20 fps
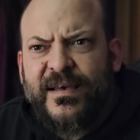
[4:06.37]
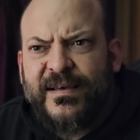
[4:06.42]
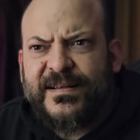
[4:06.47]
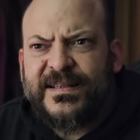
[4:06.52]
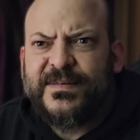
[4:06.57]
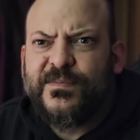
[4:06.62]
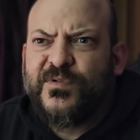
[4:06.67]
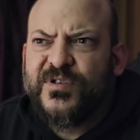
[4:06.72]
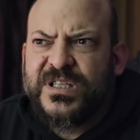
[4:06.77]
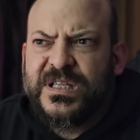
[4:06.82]

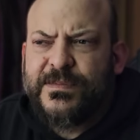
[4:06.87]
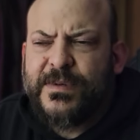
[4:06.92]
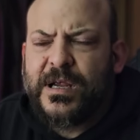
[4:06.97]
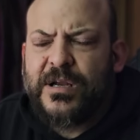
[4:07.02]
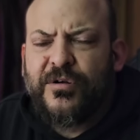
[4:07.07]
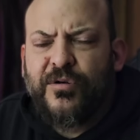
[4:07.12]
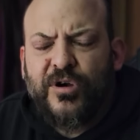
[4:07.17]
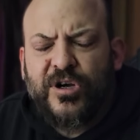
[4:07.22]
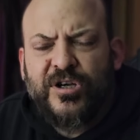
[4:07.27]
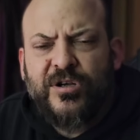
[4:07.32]
Jetzt müsste man
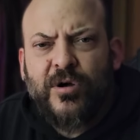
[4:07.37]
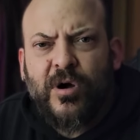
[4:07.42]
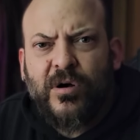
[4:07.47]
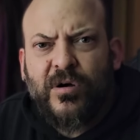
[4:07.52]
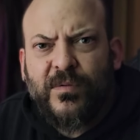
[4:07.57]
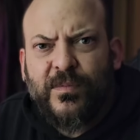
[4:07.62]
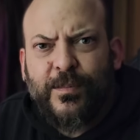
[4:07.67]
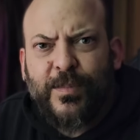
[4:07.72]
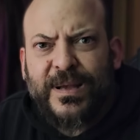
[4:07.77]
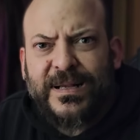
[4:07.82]
natürlich
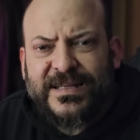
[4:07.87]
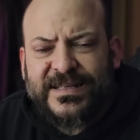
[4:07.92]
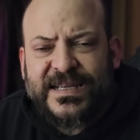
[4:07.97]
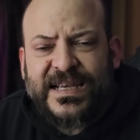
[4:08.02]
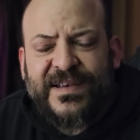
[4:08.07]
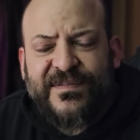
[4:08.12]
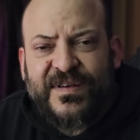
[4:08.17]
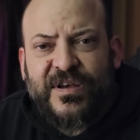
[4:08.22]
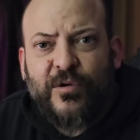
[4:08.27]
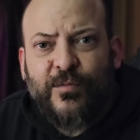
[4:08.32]
noch bei
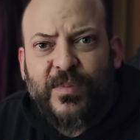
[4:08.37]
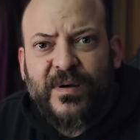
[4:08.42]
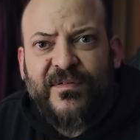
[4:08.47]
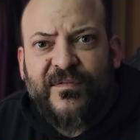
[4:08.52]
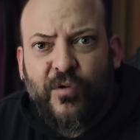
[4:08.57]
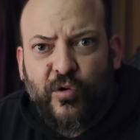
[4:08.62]
CW und bei